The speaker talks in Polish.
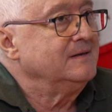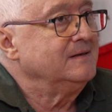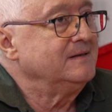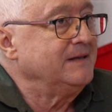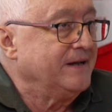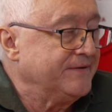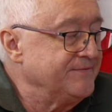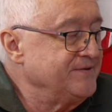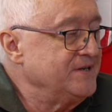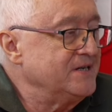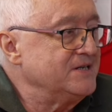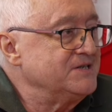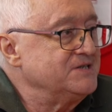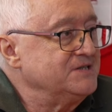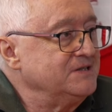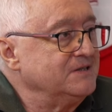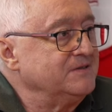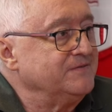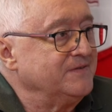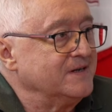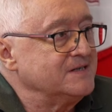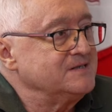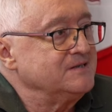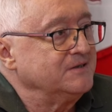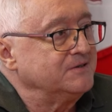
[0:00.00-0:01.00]
na wyjeździe
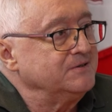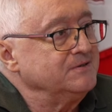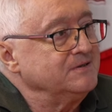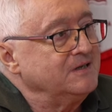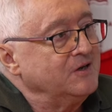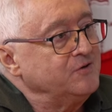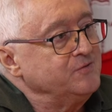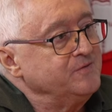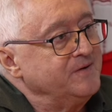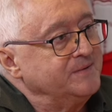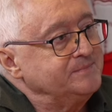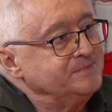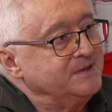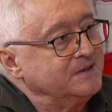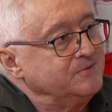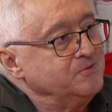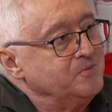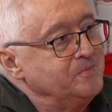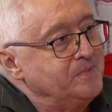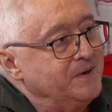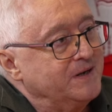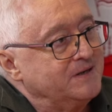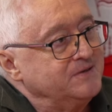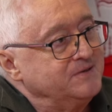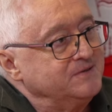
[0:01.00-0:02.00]
2-0, dał wam ten
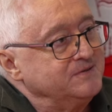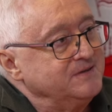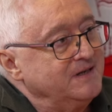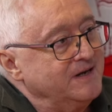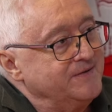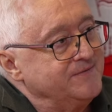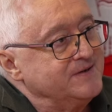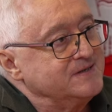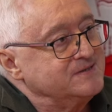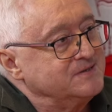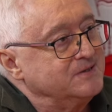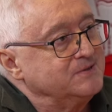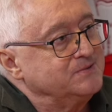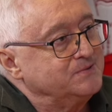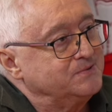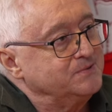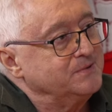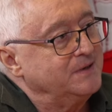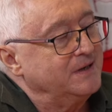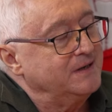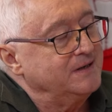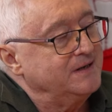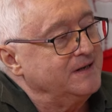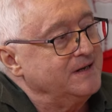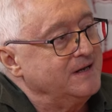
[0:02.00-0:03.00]
upragniony awans do
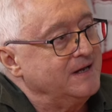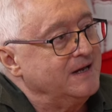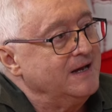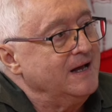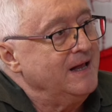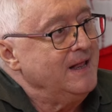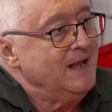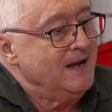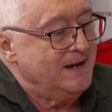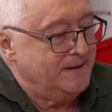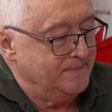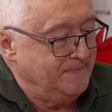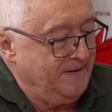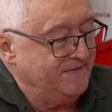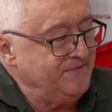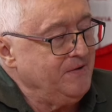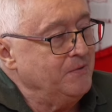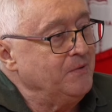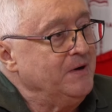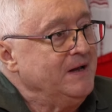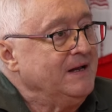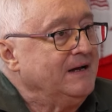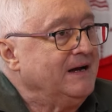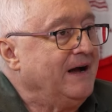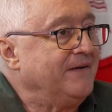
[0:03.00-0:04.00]
drugiej ligi.
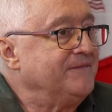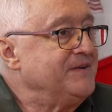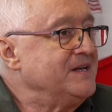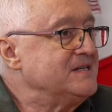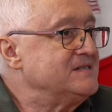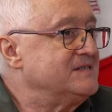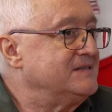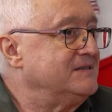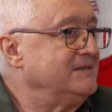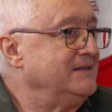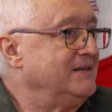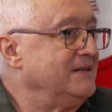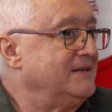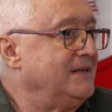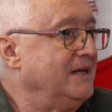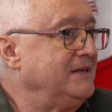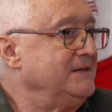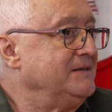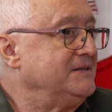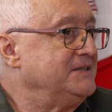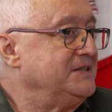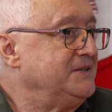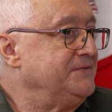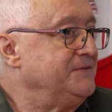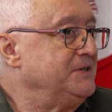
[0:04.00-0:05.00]
Paweł, a więc y,
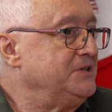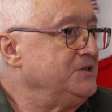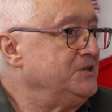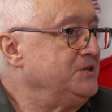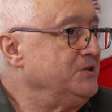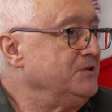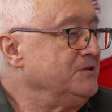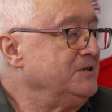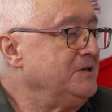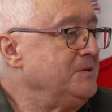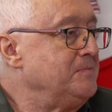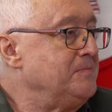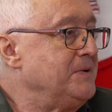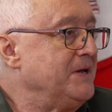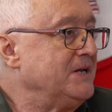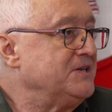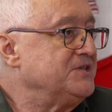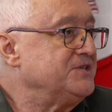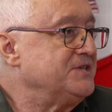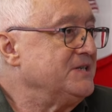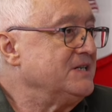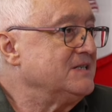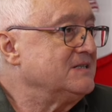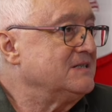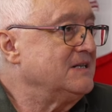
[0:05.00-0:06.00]
ten
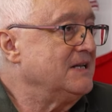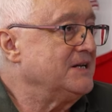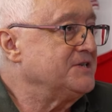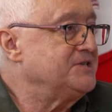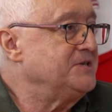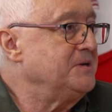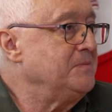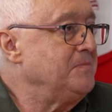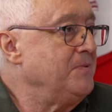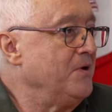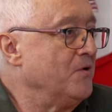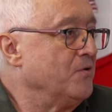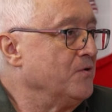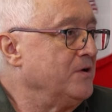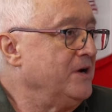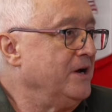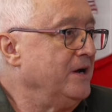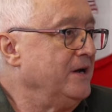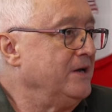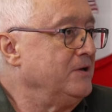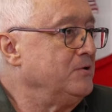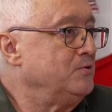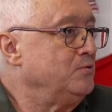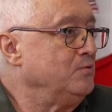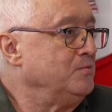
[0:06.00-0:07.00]
91 jest dla ciebie ok,
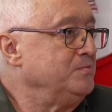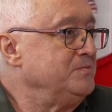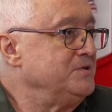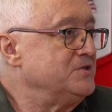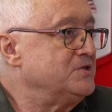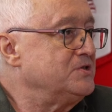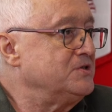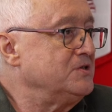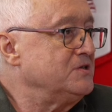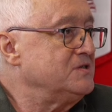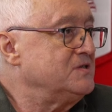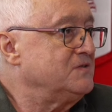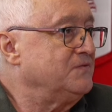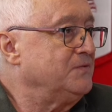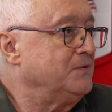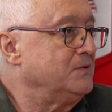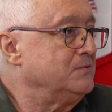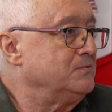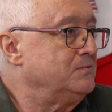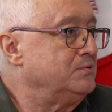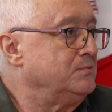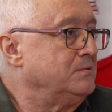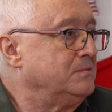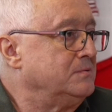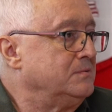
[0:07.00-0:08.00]
tu
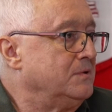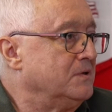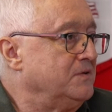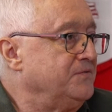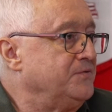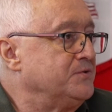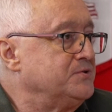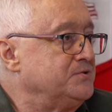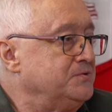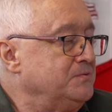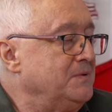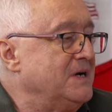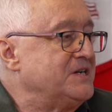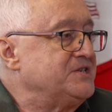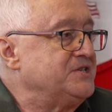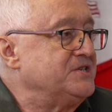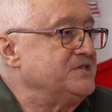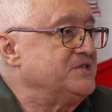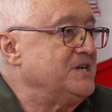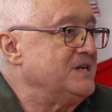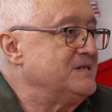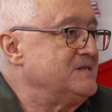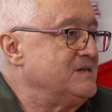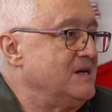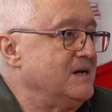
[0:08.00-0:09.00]
mistrzostwo, tu otworzyła
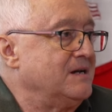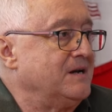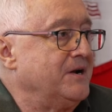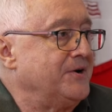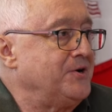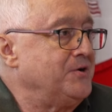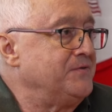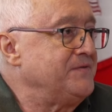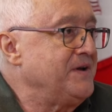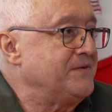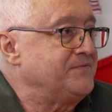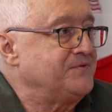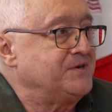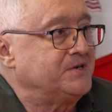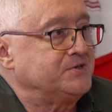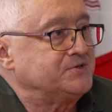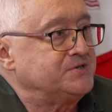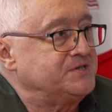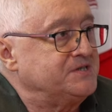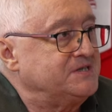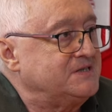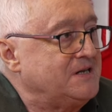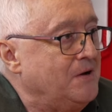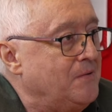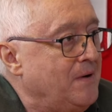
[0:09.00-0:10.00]
się szansa, Krakowia
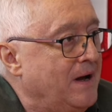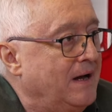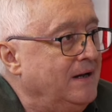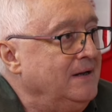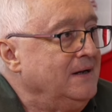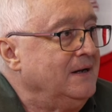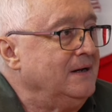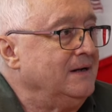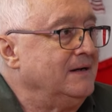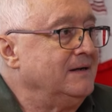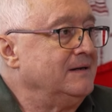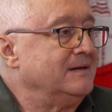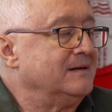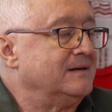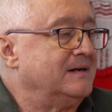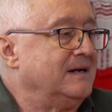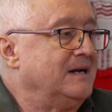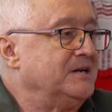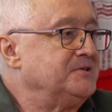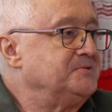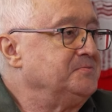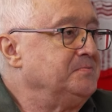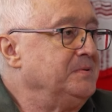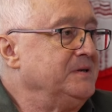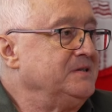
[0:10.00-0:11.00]
wykorzystała, y,
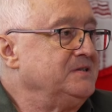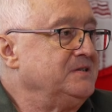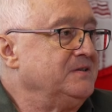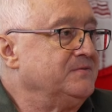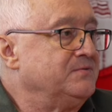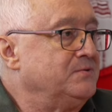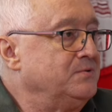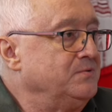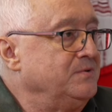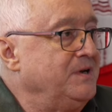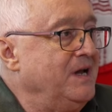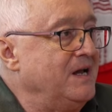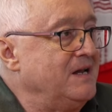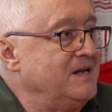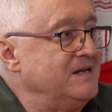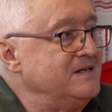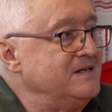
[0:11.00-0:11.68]
grać będzie w drugiej